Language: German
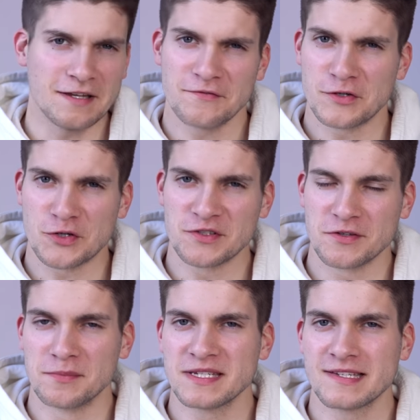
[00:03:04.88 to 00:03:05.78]
hatten wir schon
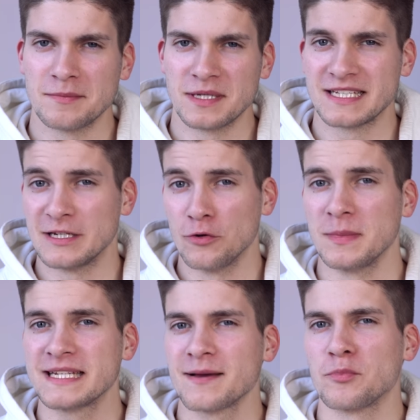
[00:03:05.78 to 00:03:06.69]
so ein bisschen mit
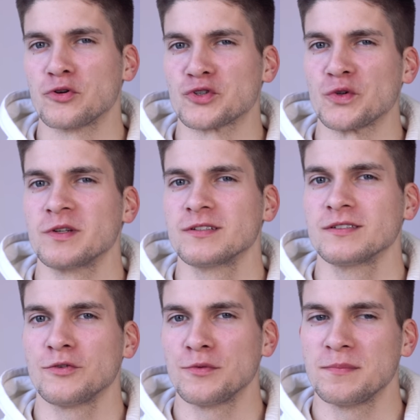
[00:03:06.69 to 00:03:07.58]
Kilometer pro
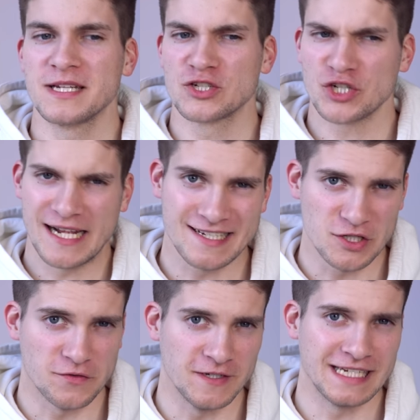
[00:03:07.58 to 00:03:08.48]
Stunde und mit
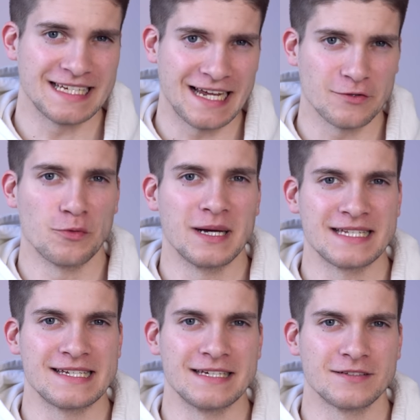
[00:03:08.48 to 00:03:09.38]
Schallgeschwindigkeit
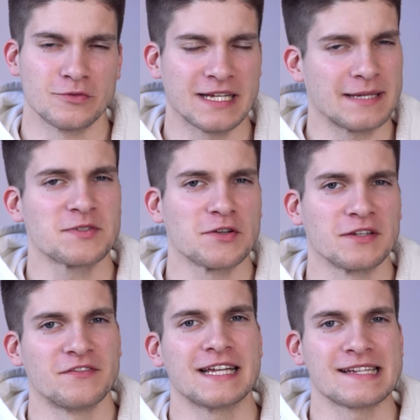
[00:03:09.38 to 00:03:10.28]
rumhantiert. Und da gibt es noch
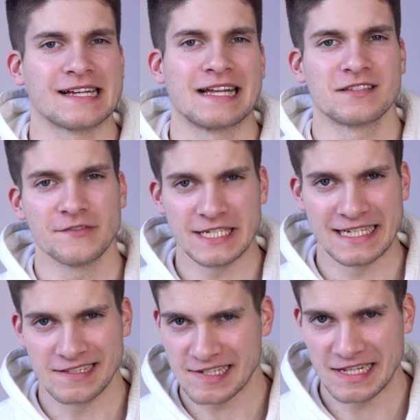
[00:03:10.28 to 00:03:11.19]
eine weitere ganz
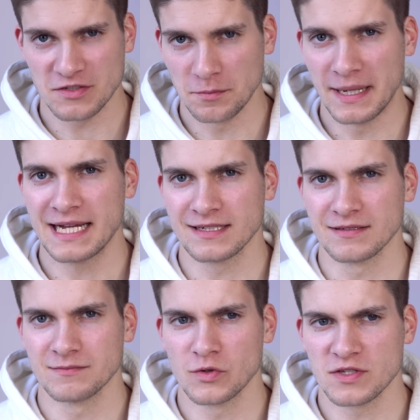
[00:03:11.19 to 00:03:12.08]
wichtige Zahl zu merken.
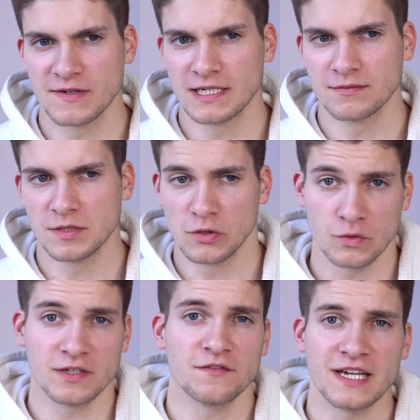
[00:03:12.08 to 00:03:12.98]
Und zwar die
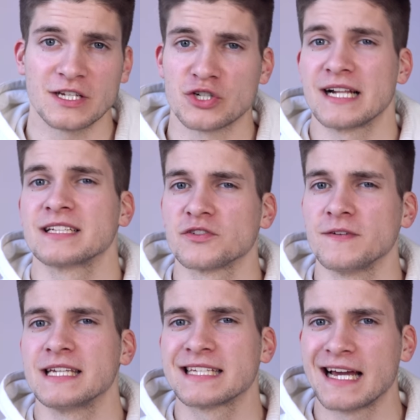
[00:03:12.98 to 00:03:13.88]
ungefähre
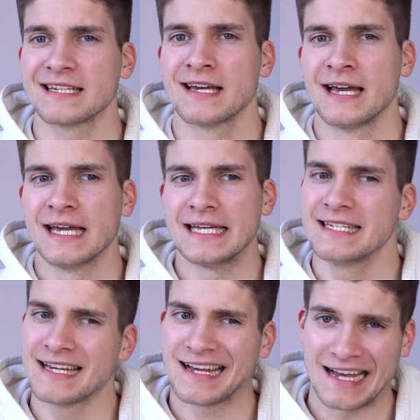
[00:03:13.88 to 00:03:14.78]
Schallgeschwindigkeit in
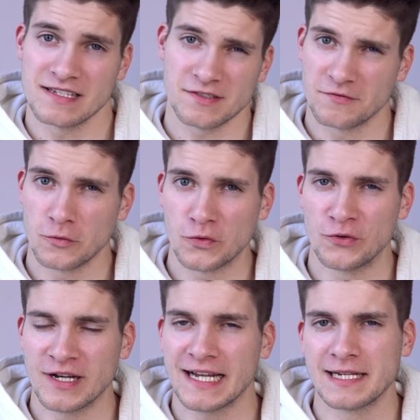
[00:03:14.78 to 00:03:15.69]
der
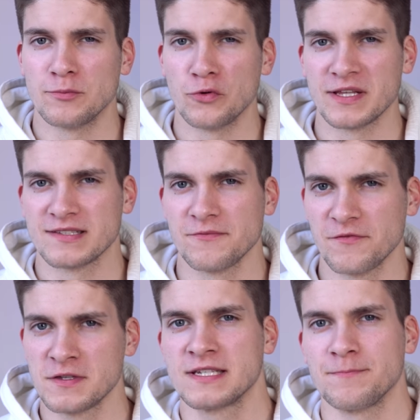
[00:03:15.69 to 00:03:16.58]
Reiseflughöhe einer Boeing
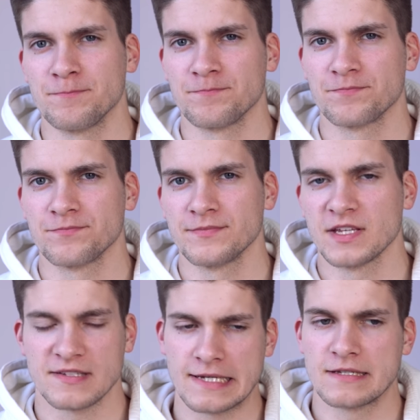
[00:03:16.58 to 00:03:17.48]
747.
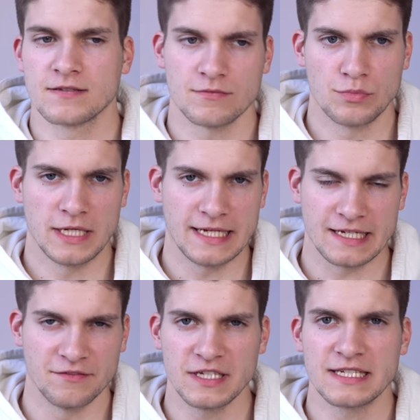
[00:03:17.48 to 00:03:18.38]
Das Ding ist, je nach
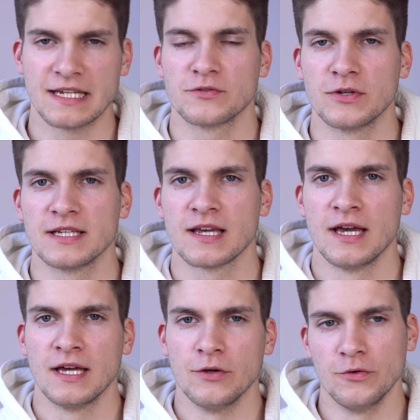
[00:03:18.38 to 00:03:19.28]
Gewicht natürlich,
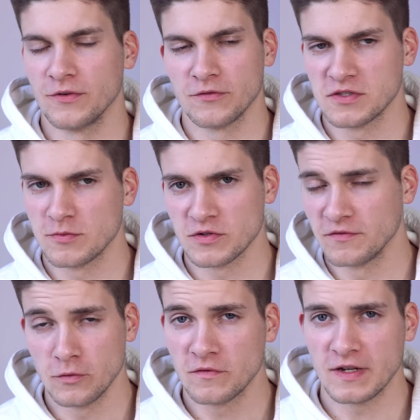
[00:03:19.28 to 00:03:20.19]
irgendwo zwischen
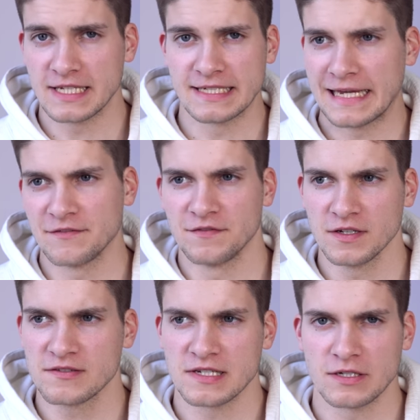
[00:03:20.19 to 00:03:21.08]
Flugfläche
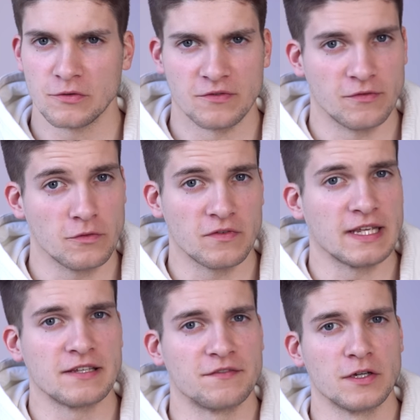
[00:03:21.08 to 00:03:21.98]
340 und
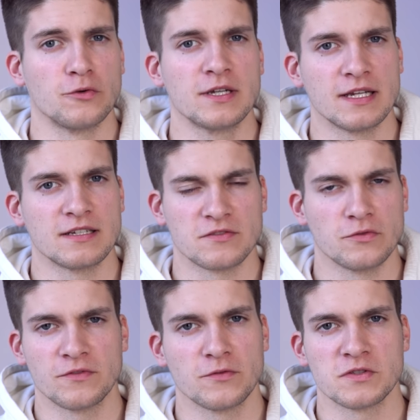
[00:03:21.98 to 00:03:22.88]
Flugfläche 400, also
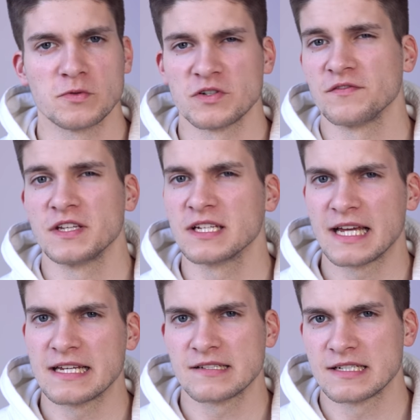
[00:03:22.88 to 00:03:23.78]
irgendwo zwischen
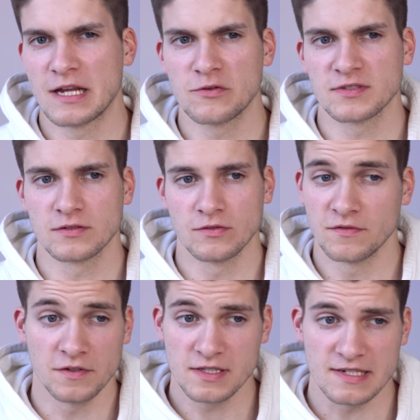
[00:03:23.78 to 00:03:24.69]
34.000 und
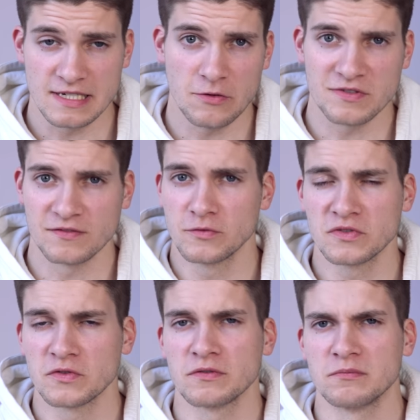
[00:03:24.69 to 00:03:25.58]
40.000
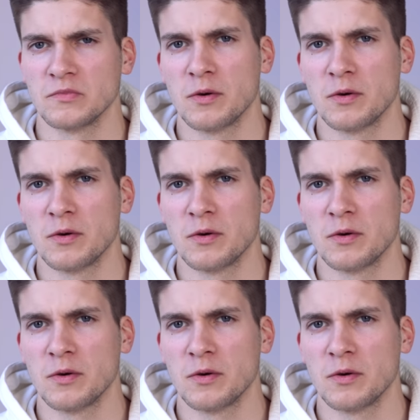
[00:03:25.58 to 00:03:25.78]
Fuß im